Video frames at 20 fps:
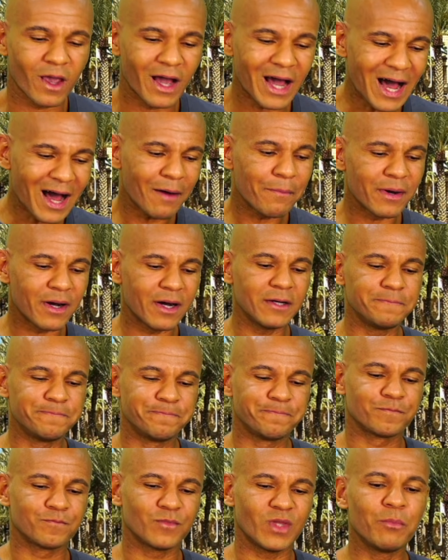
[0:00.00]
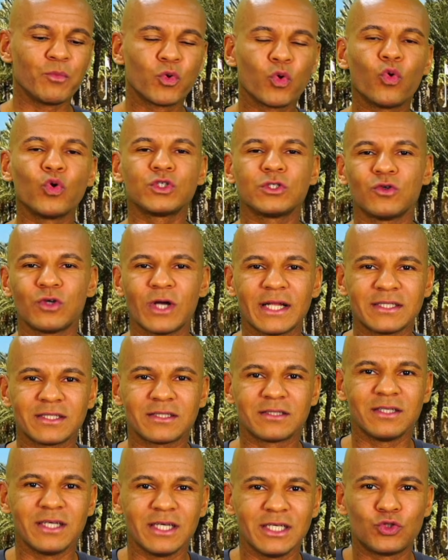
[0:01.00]
Aber im Großen und
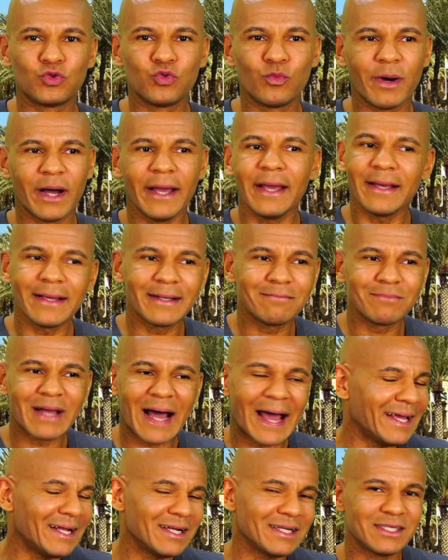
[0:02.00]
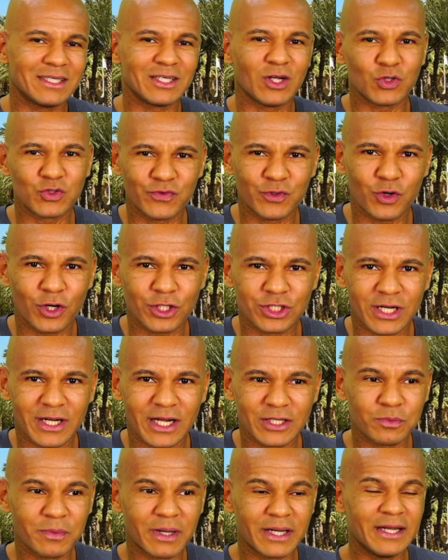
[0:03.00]
Ganzen ist Dubai eigentlich genauso wie Deutschland.
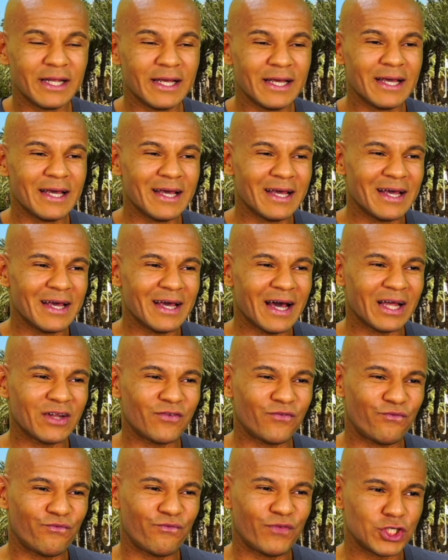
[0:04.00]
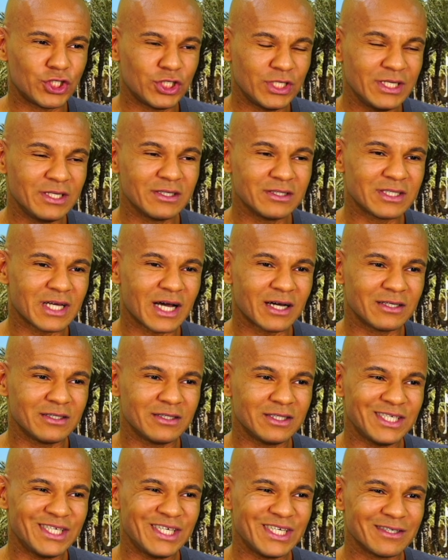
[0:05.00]
Also man hat verschiedene
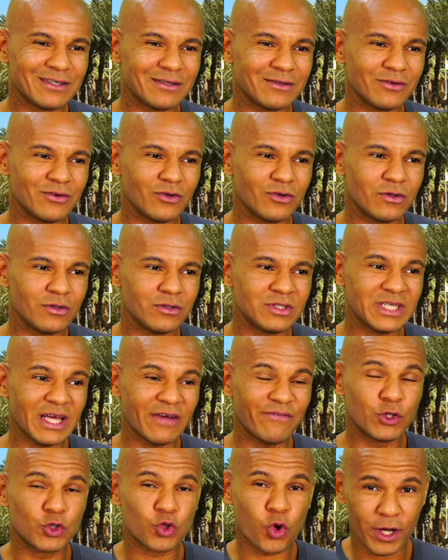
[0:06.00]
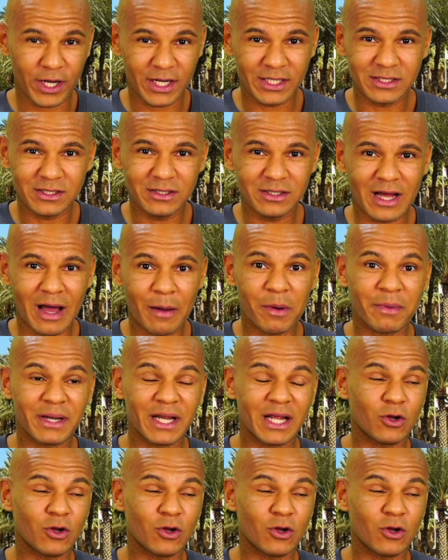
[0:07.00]
Sachen, die hier sehr viel teurer sind, aber man